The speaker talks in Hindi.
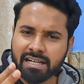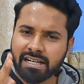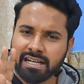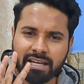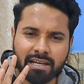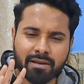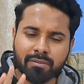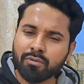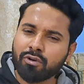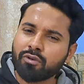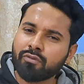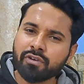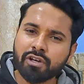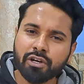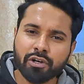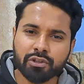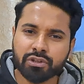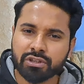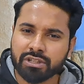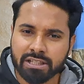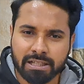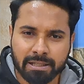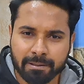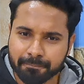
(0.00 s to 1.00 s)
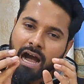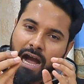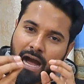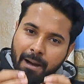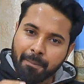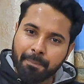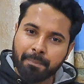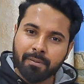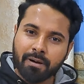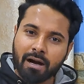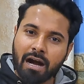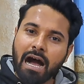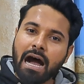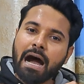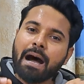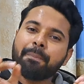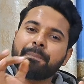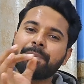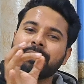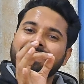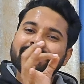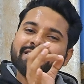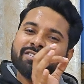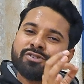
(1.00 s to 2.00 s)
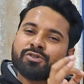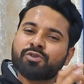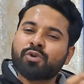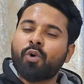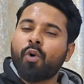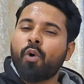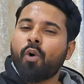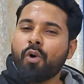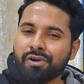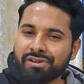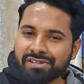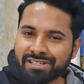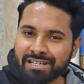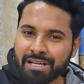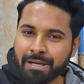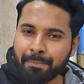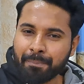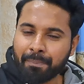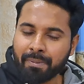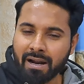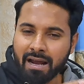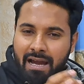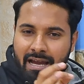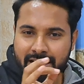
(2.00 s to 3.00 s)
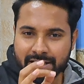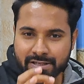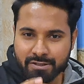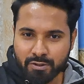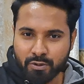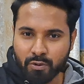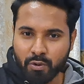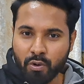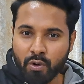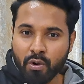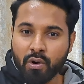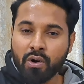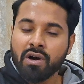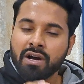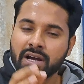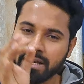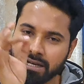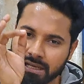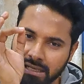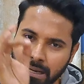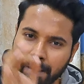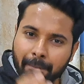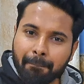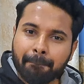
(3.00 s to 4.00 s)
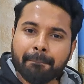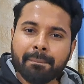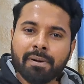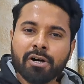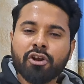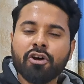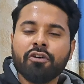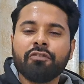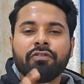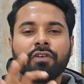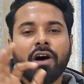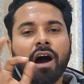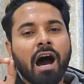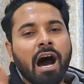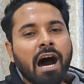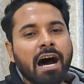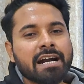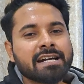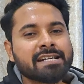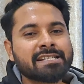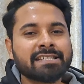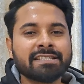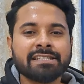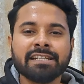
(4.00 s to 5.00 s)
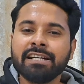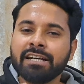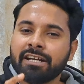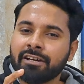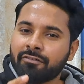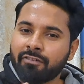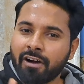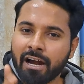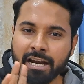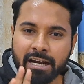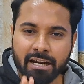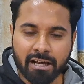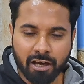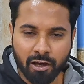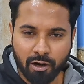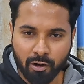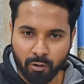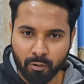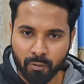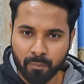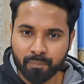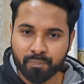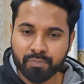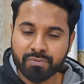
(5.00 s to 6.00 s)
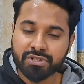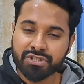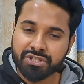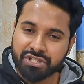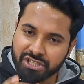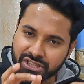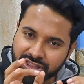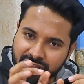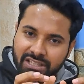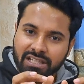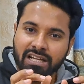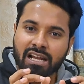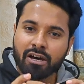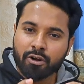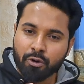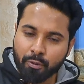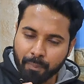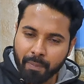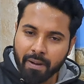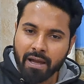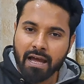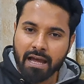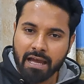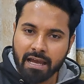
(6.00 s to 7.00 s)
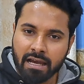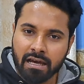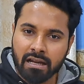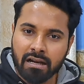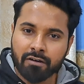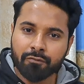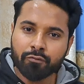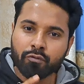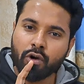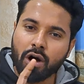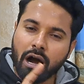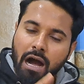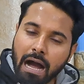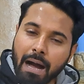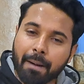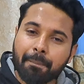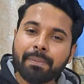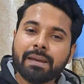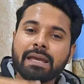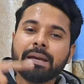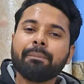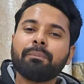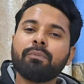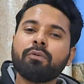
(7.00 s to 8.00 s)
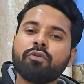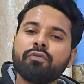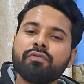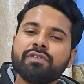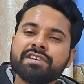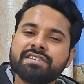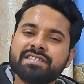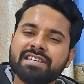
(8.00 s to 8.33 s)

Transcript: घंटे की मूवी होती है अब आप इस कोर्स की प्राइस को नंबर ऑफ आवर्स से डिवाइड कर लो जितना रुपया आएगा ना वो आपकी मूवी